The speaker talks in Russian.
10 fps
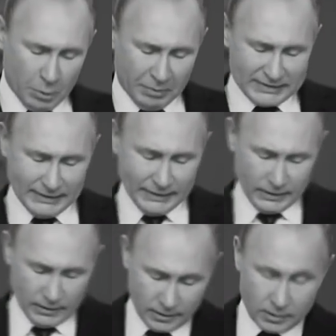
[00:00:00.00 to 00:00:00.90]
Если
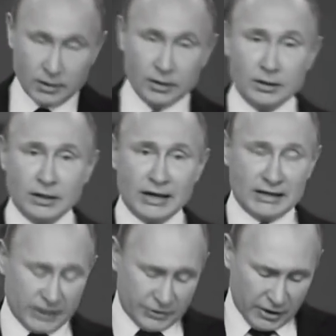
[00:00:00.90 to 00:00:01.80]
судить по
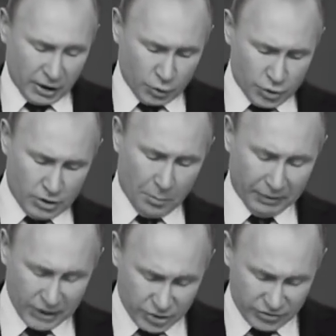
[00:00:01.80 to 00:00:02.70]
последнему посланию
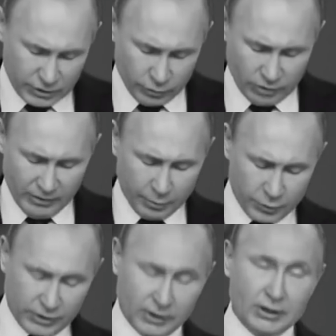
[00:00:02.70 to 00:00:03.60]
Владимира Путина,
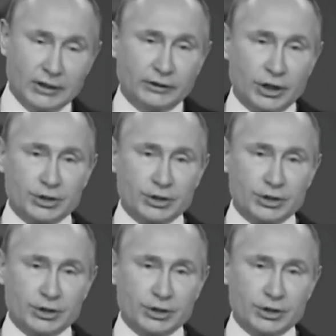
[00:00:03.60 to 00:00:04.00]
и он это